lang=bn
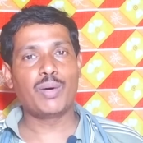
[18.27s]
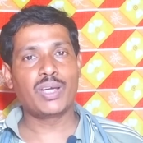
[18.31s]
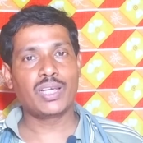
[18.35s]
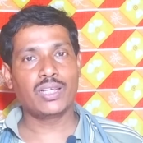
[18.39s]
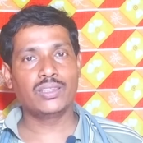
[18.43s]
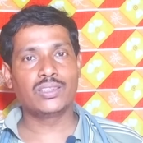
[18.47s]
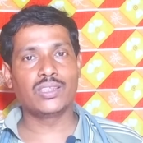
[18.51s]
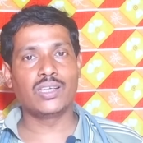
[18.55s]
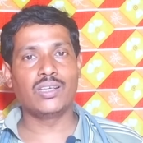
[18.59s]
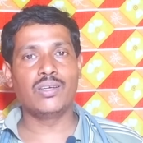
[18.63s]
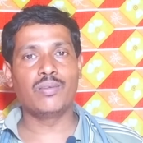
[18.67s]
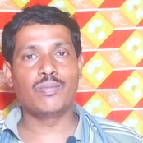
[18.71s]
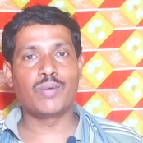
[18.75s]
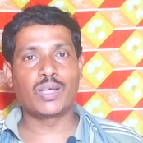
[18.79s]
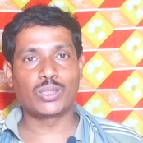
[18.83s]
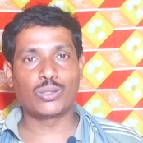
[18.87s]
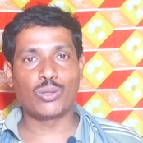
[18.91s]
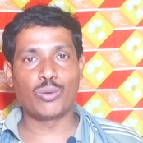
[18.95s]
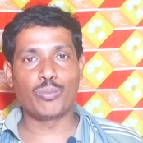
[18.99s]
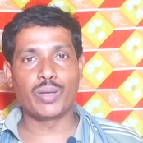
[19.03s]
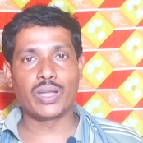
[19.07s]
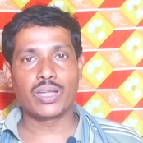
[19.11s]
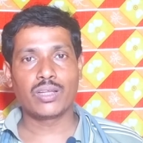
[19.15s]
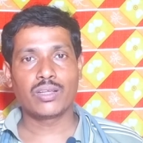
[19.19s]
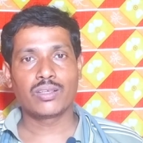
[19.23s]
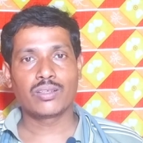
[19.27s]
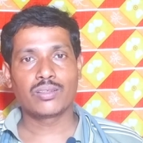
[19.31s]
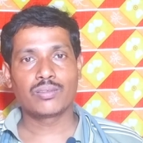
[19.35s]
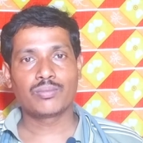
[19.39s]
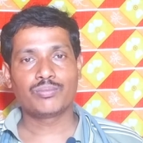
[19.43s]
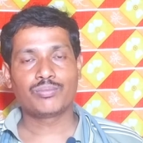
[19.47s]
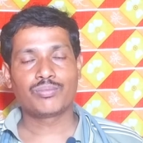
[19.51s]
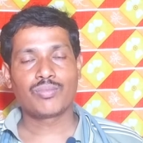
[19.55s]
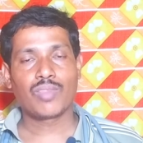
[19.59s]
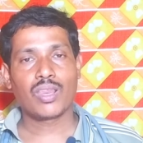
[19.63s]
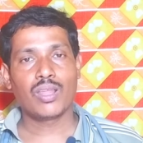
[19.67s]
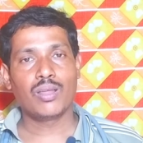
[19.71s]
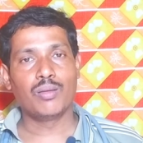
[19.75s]
আমার এই চ্যানেলের মাধ্যমে
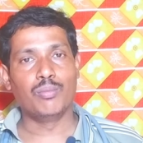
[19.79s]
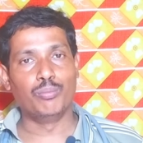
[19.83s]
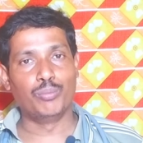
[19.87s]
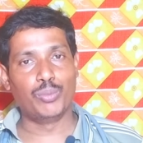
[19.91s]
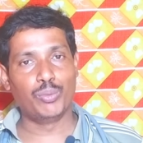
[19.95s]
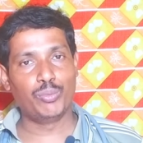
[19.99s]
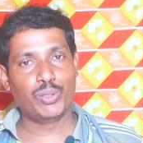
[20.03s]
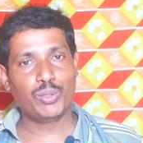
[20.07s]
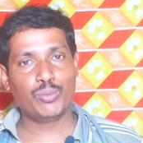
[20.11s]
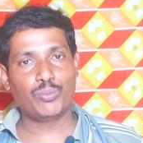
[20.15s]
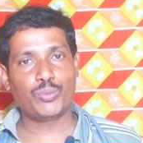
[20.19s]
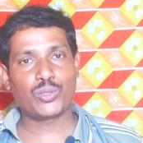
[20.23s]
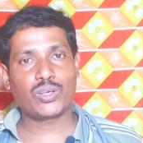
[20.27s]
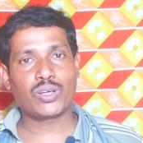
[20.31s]
বিভিন্ন